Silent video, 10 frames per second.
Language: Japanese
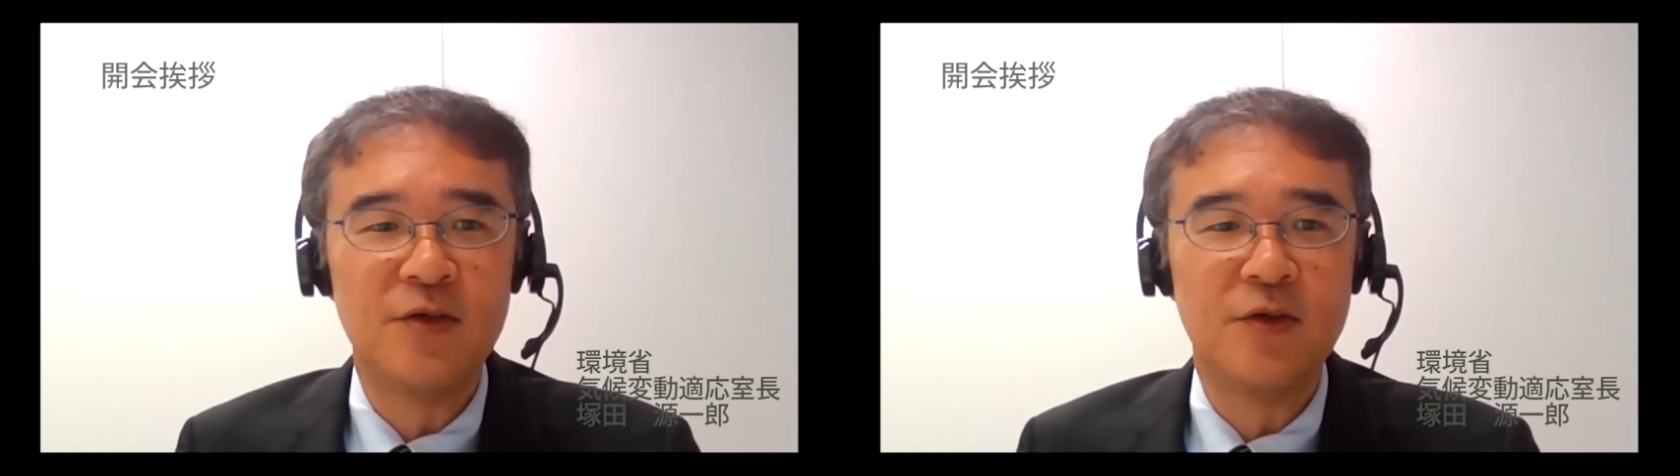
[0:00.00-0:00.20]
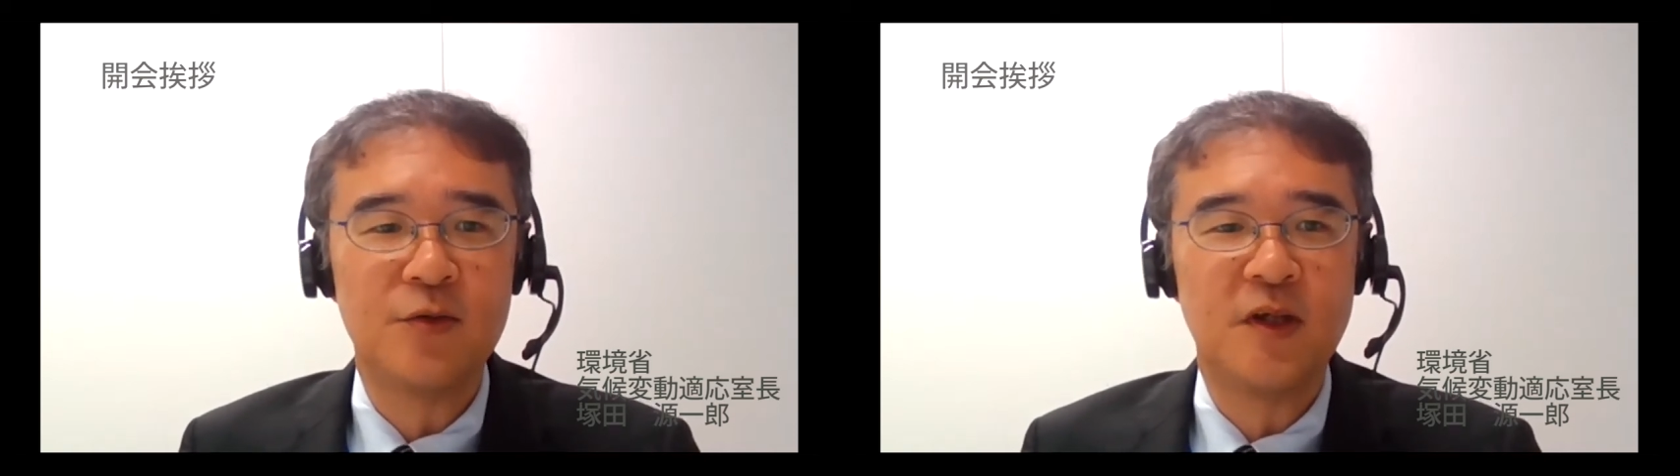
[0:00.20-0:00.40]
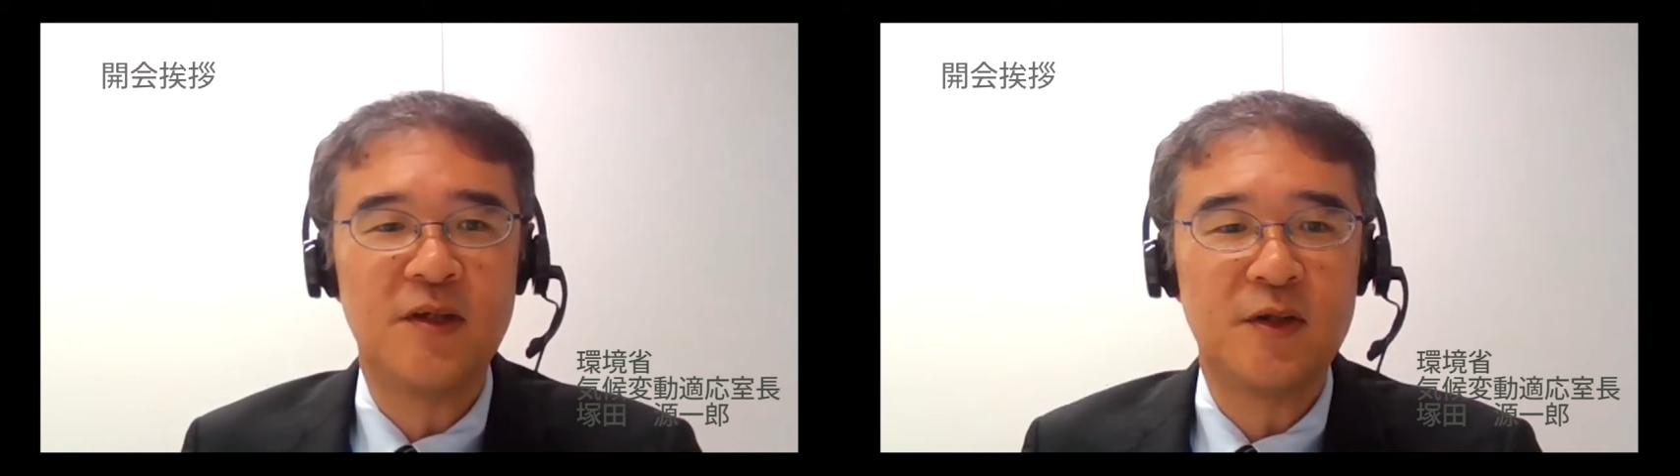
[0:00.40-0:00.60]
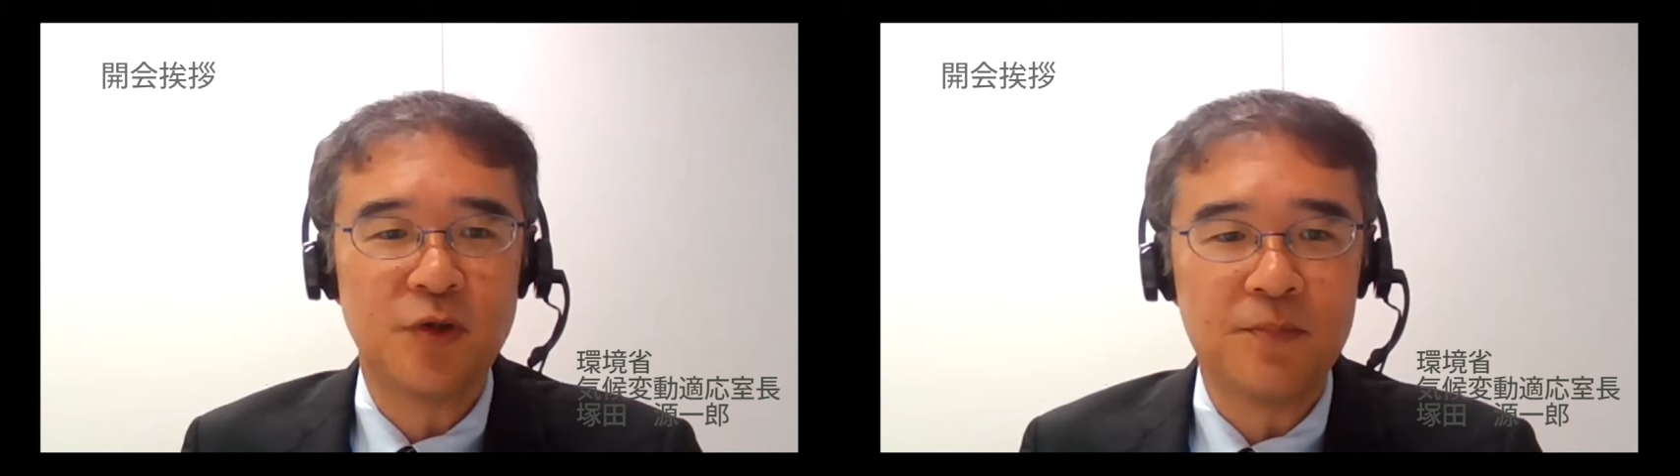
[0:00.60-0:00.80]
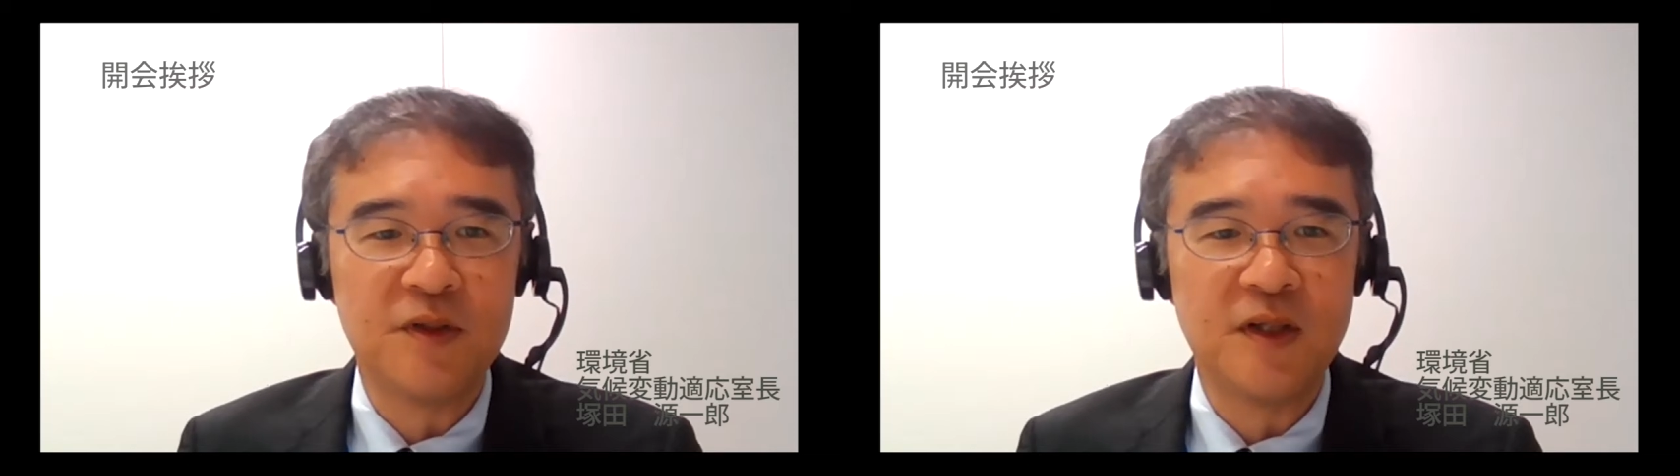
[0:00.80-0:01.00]
ということで
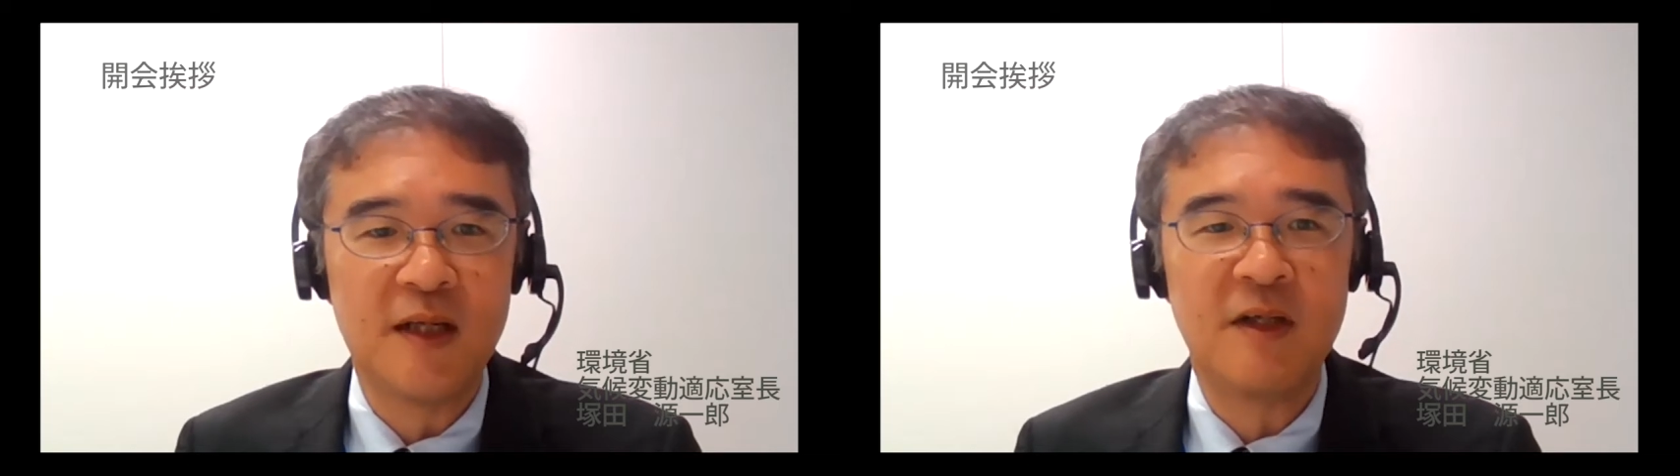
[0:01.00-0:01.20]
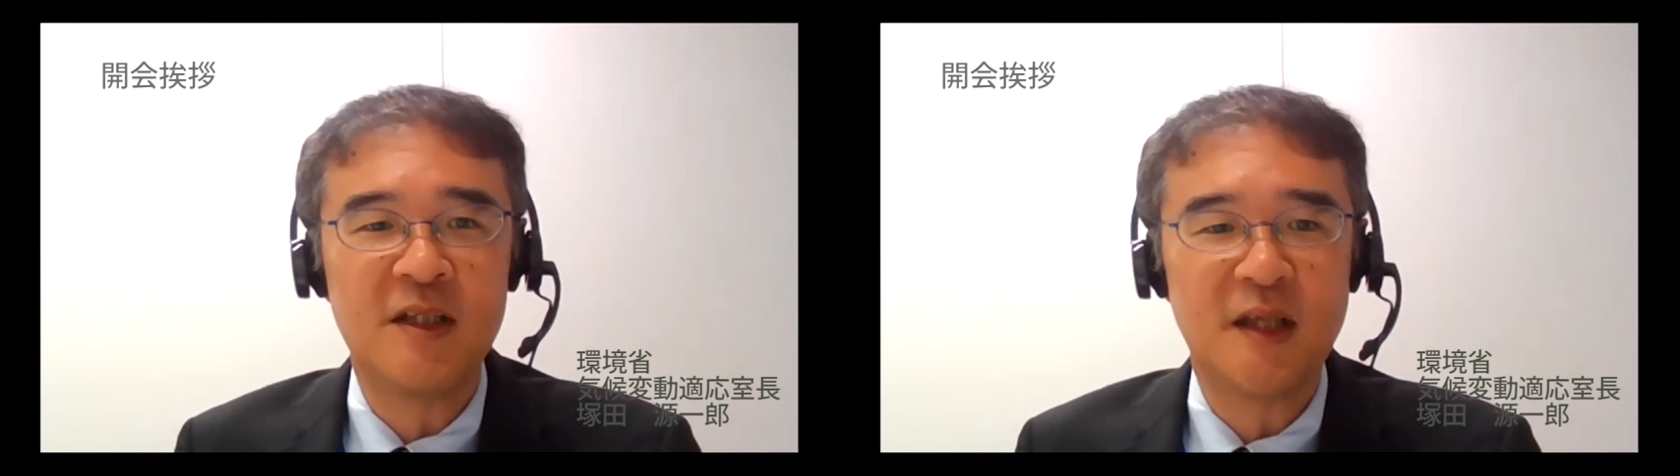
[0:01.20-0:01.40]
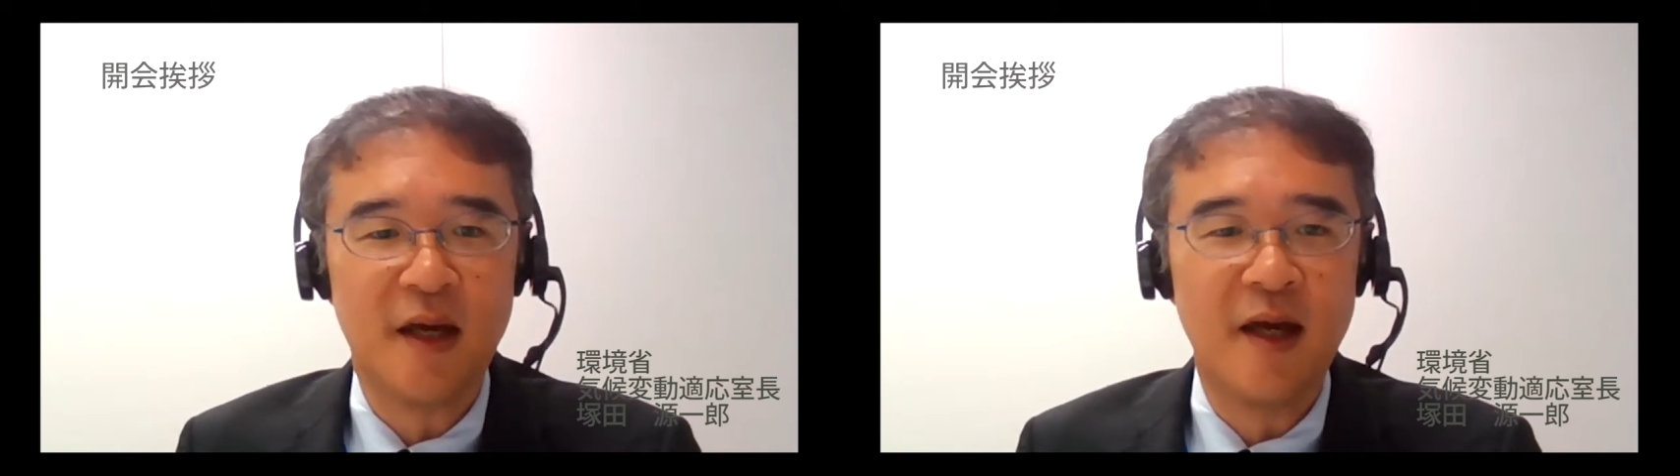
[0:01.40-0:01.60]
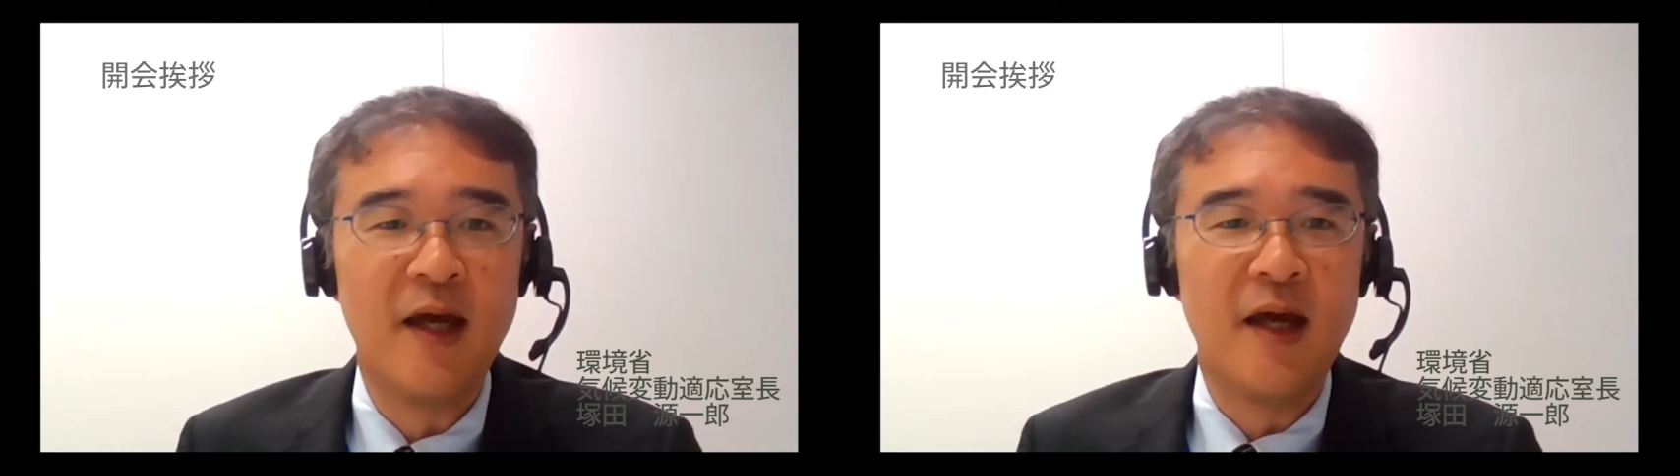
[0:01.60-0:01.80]
トップになりまして、